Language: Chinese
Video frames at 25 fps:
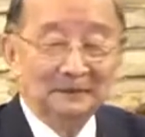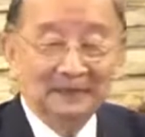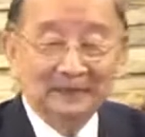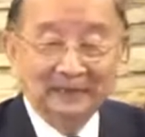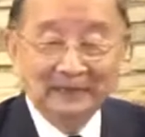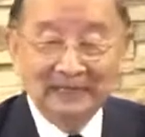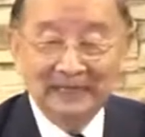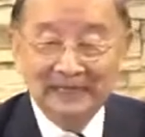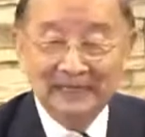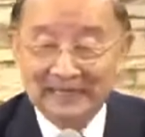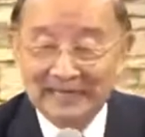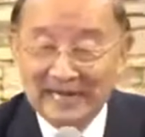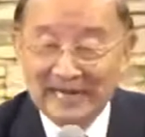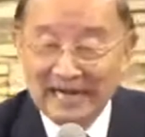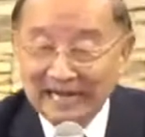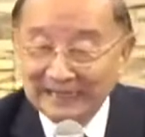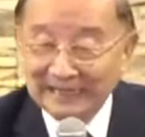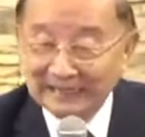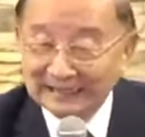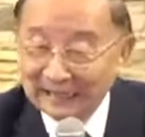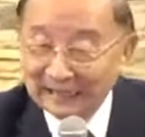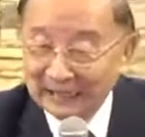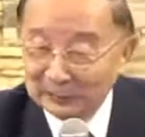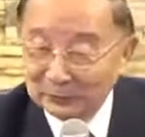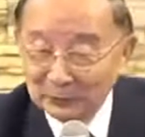哎，那
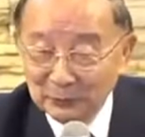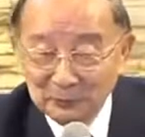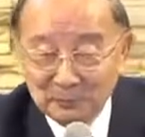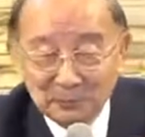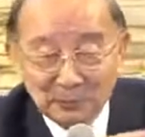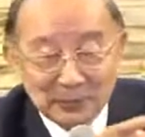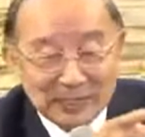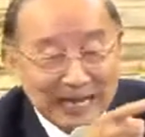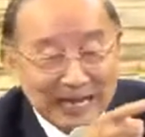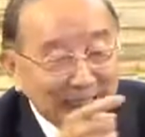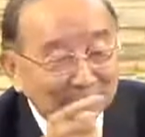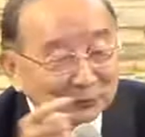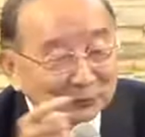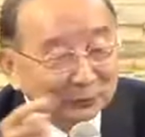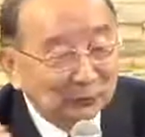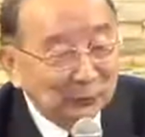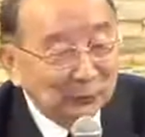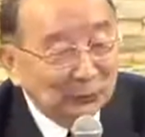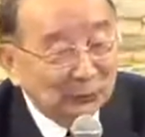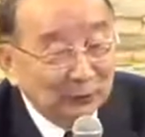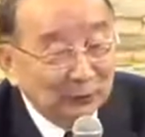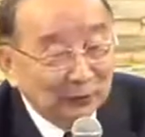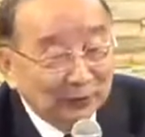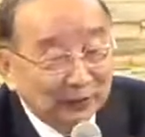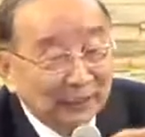假如不拿出
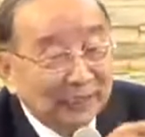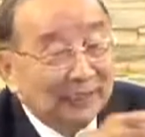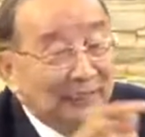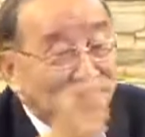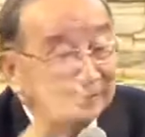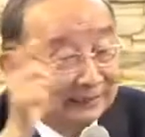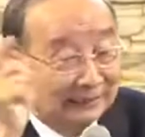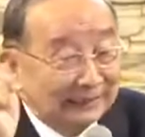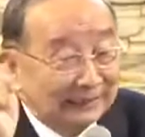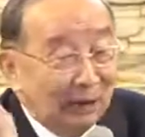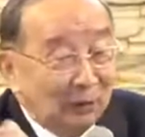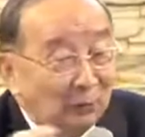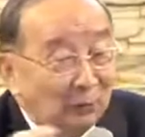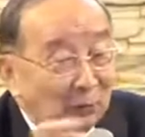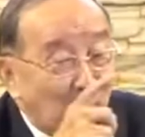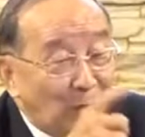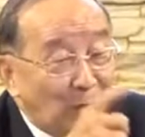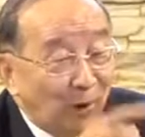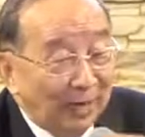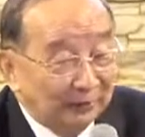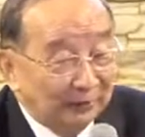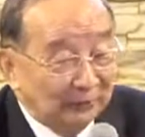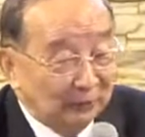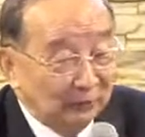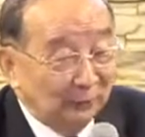去，早
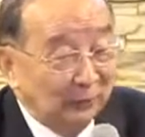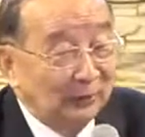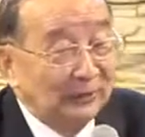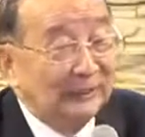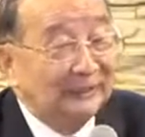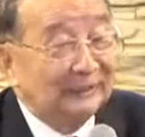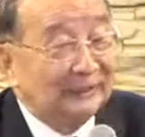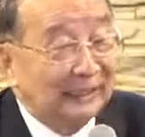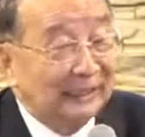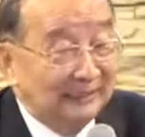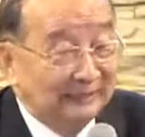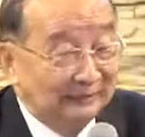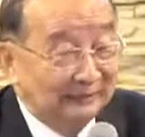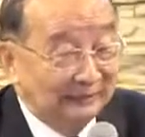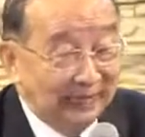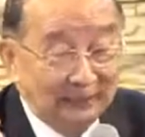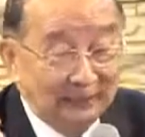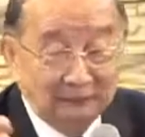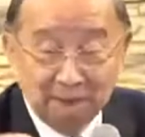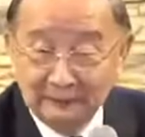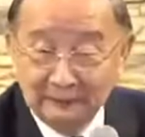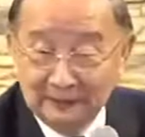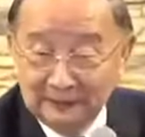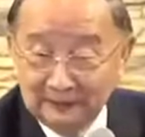晚有一天他会